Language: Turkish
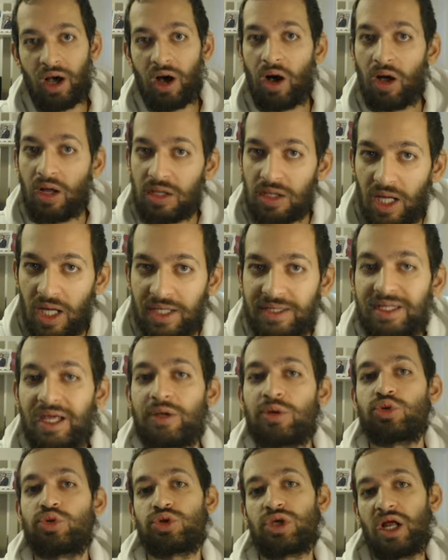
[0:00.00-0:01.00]

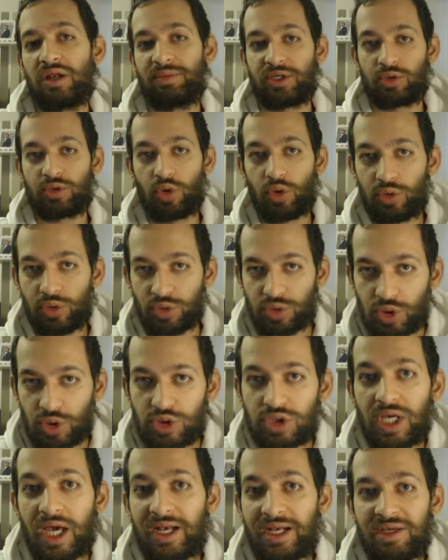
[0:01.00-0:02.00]
Allah'tan güzel bir koruyucu
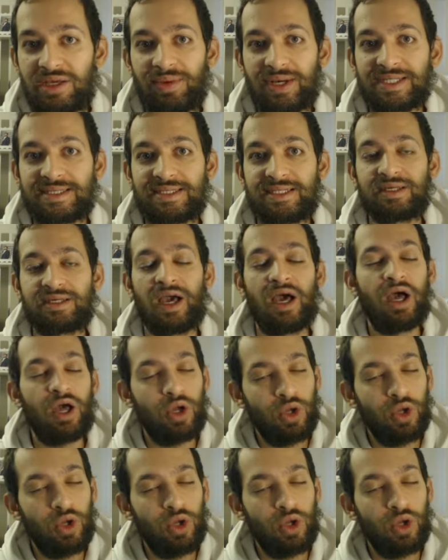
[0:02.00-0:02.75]
özelliği bastık.